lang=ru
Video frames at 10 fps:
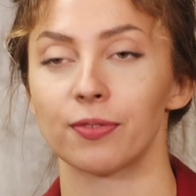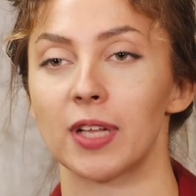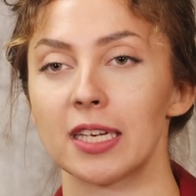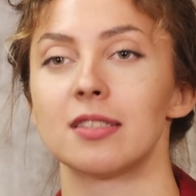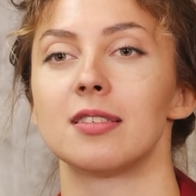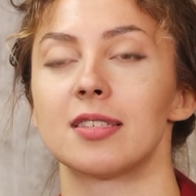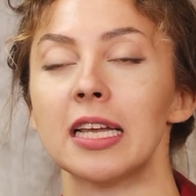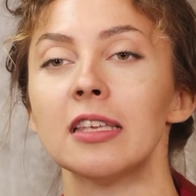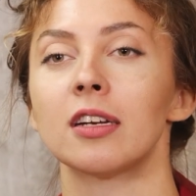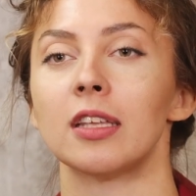
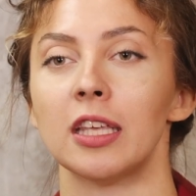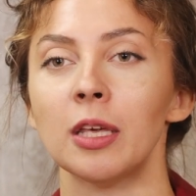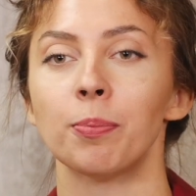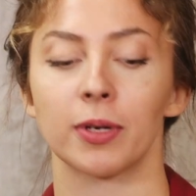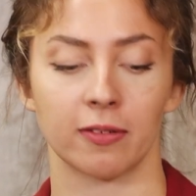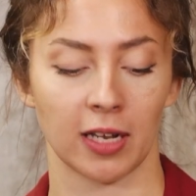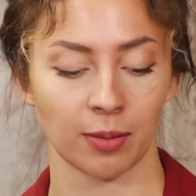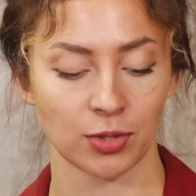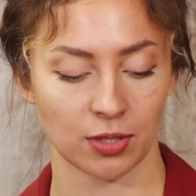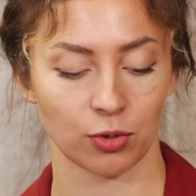флорист-дизайнер, и
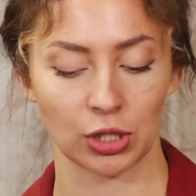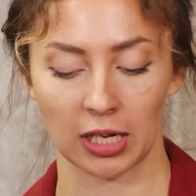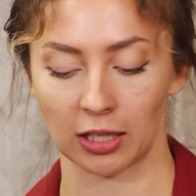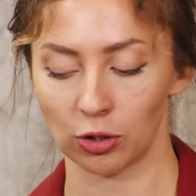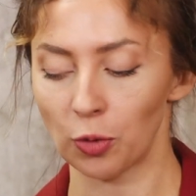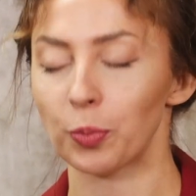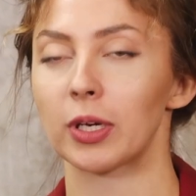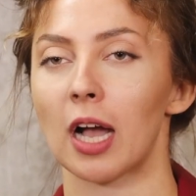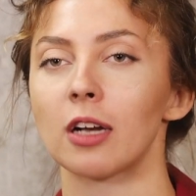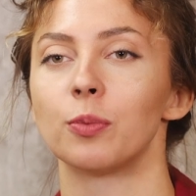поговорим сегодня о том,
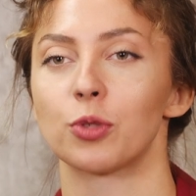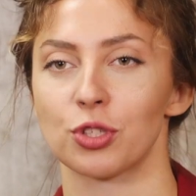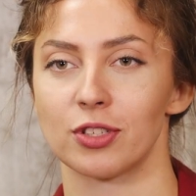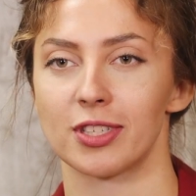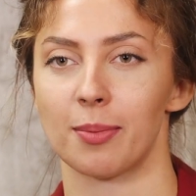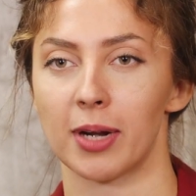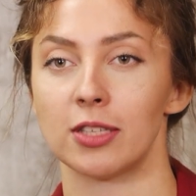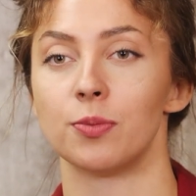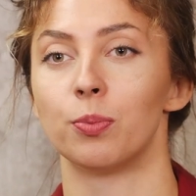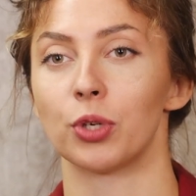как можно собрать